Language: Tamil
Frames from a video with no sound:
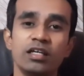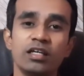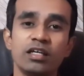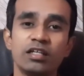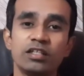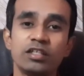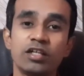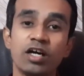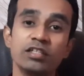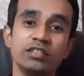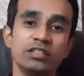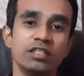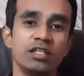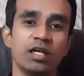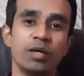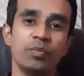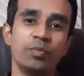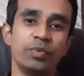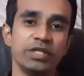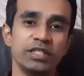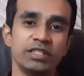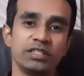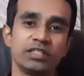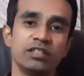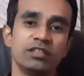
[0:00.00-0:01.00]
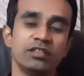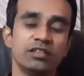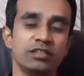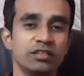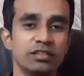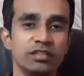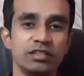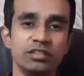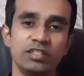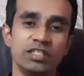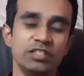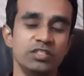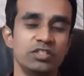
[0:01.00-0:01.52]
டான்சில் ஆப்ரேஷன்
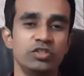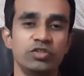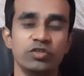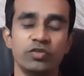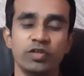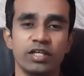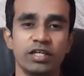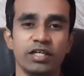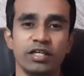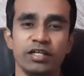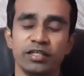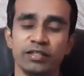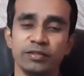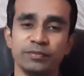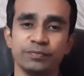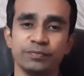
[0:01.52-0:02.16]
செஞ்சுட்டு வராங்க